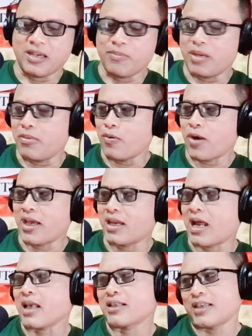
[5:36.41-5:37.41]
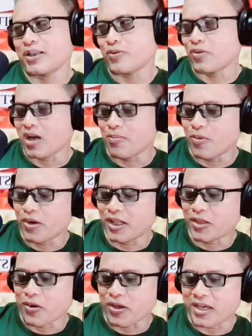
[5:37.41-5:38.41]
Mimi Wayan Arsi juga
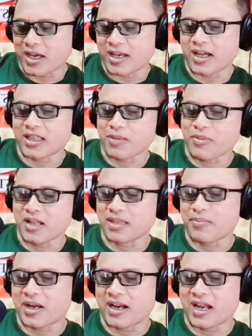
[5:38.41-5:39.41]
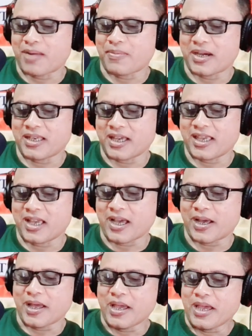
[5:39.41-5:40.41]
monitor ya dengan teman-teman lamanya ya.